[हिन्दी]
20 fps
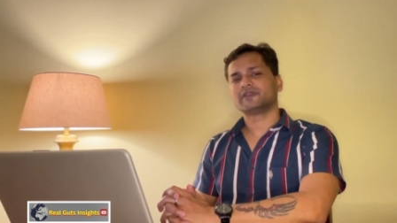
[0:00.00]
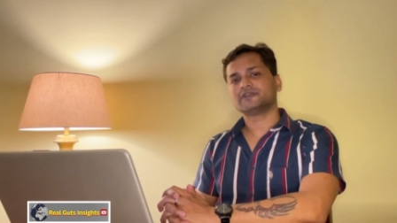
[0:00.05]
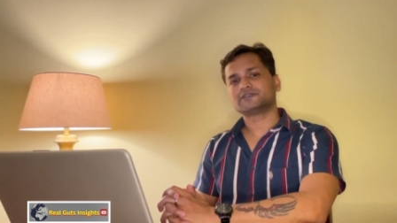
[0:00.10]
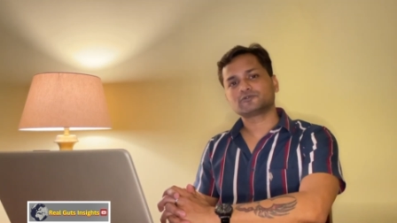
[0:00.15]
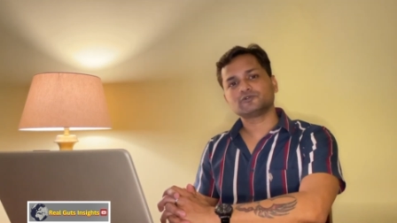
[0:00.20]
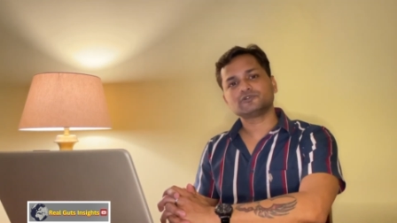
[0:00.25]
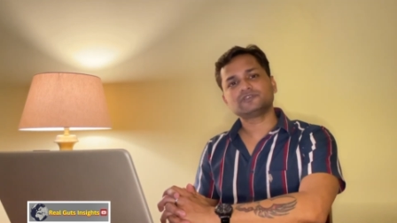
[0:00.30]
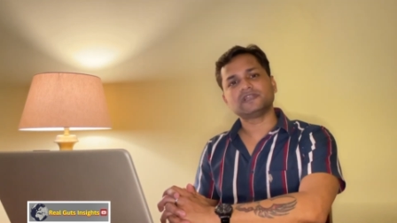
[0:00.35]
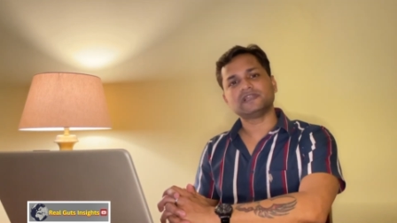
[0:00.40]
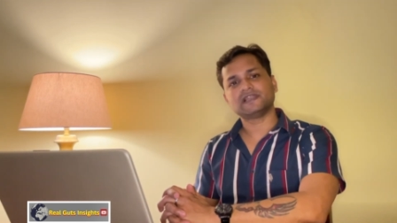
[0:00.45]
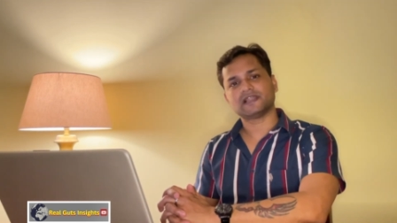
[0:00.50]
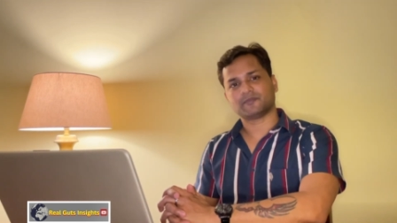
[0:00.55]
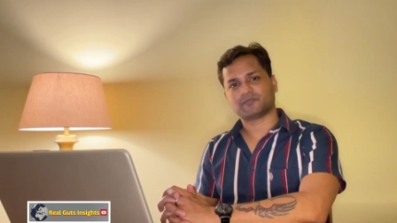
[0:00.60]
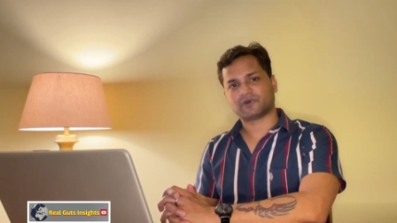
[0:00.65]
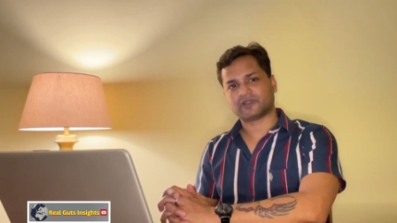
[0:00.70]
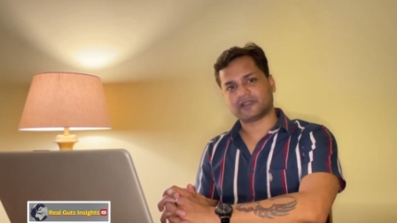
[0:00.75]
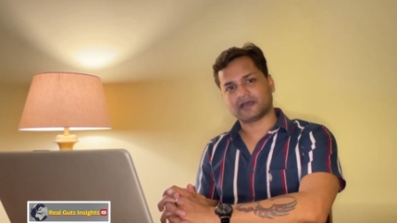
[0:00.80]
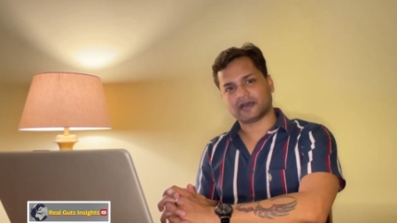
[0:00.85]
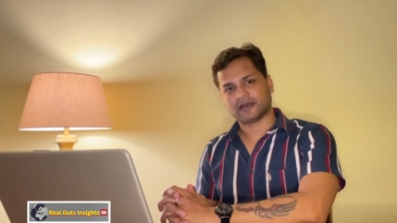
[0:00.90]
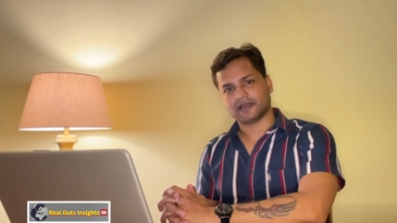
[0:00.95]
किसको जिलना
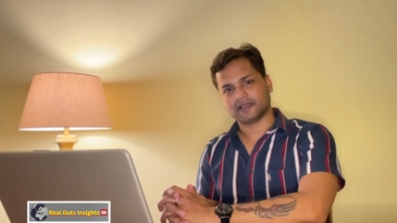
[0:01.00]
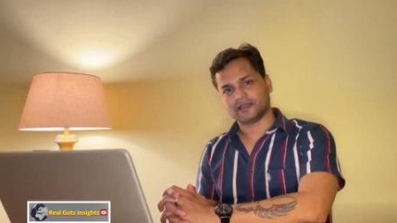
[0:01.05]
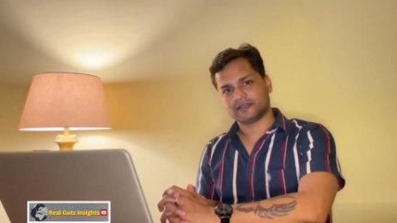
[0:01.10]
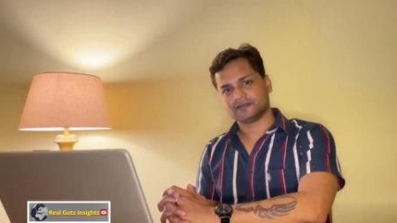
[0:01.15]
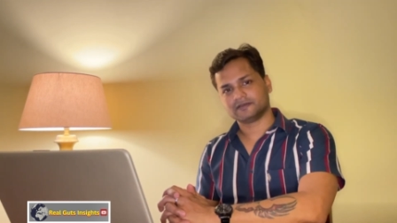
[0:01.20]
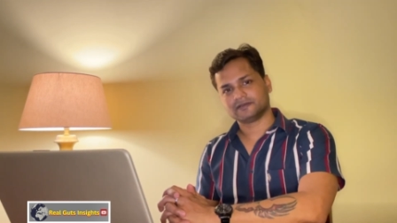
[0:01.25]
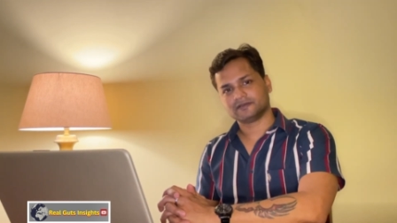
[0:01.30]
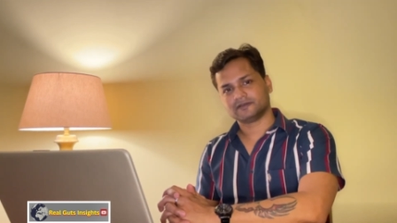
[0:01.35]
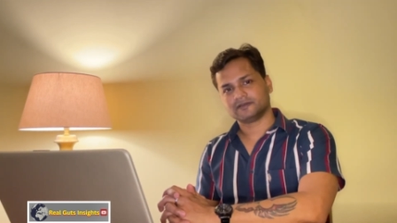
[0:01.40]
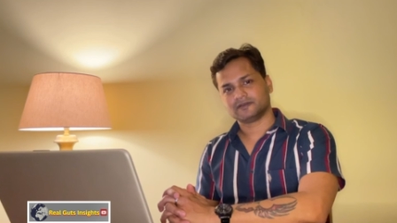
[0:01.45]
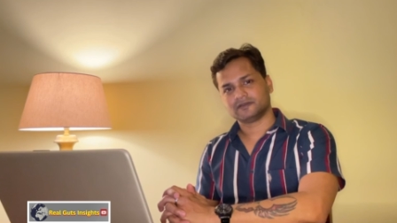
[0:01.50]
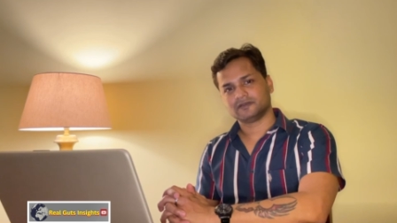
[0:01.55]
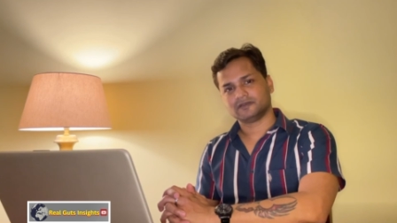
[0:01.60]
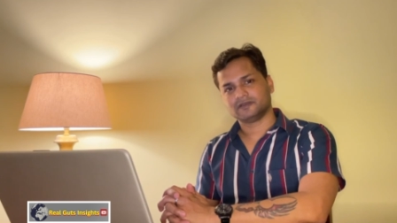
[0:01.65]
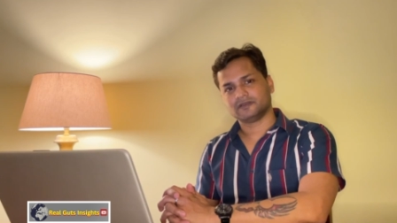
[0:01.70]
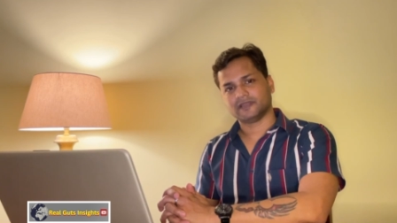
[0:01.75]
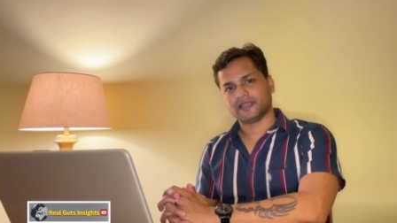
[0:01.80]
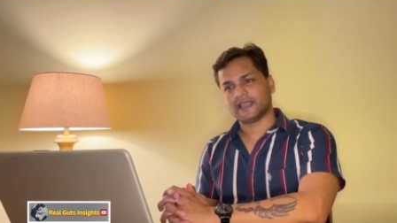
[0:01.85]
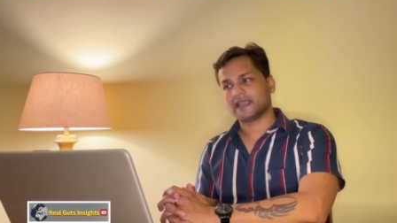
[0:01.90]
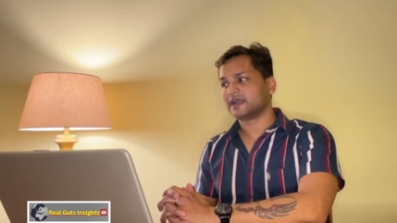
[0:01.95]
पड़ रहा
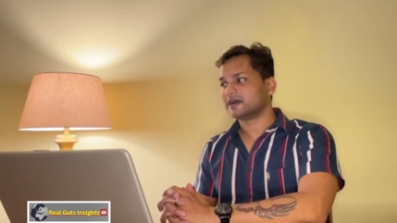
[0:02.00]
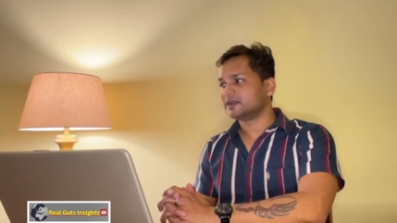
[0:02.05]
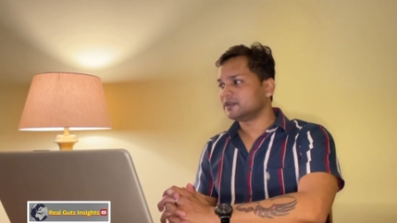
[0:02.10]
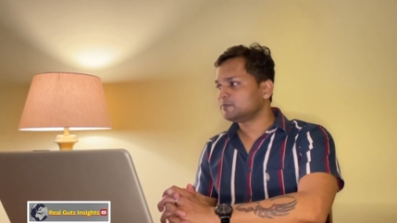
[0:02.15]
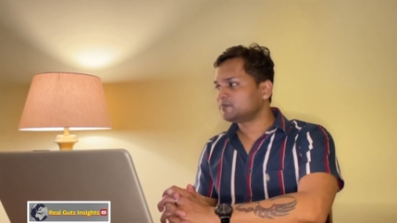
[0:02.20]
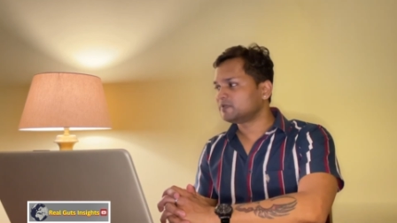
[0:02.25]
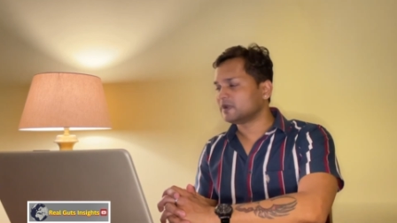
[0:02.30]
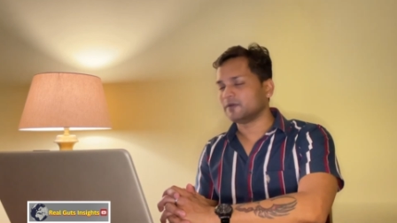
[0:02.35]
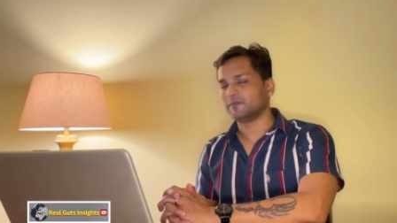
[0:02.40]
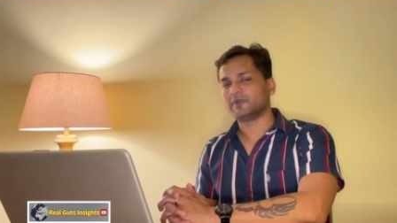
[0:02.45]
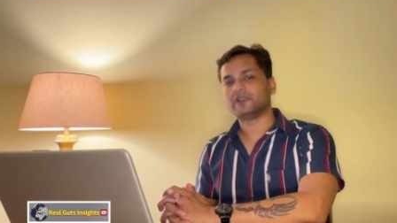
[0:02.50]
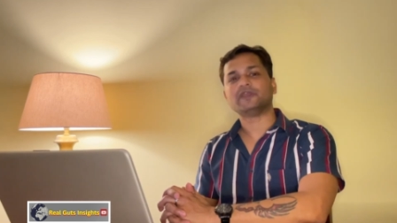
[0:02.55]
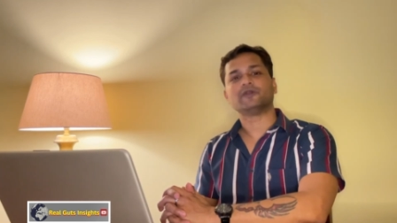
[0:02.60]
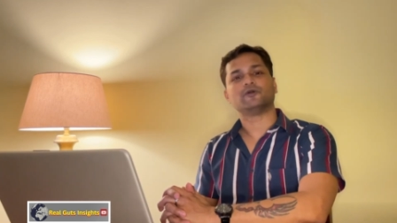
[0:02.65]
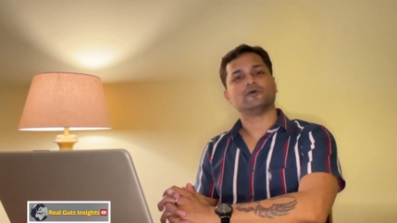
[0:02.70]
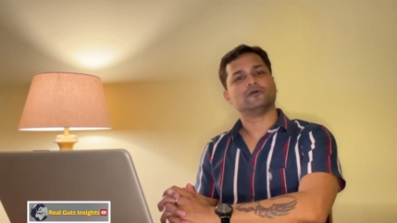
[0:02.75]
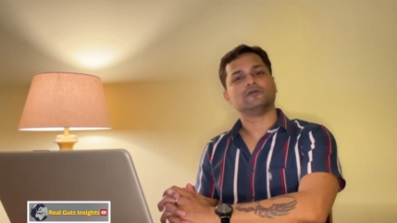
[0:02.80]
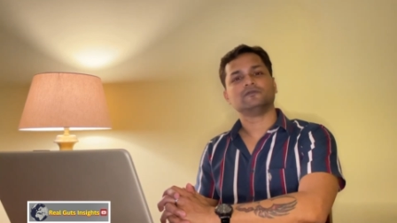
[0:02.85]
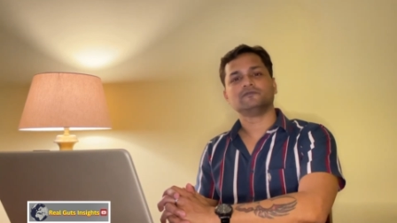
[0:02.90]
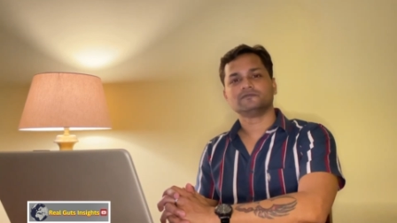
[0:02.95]
एक गरीब फैमिली
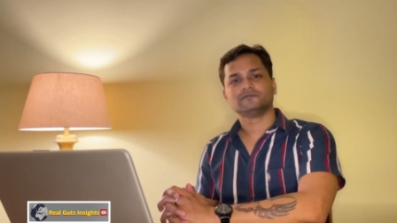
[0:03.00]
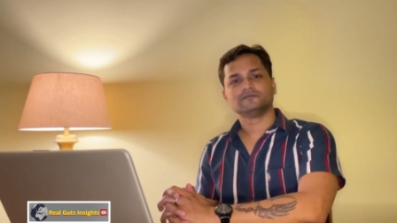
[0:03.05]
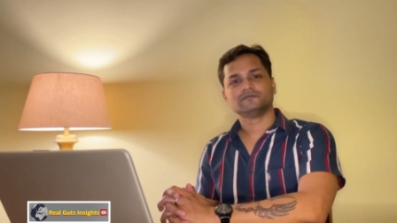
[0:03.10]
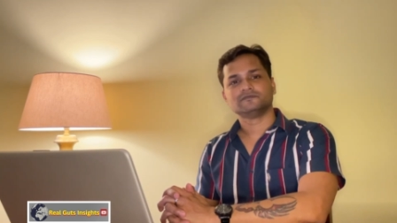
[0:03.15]
को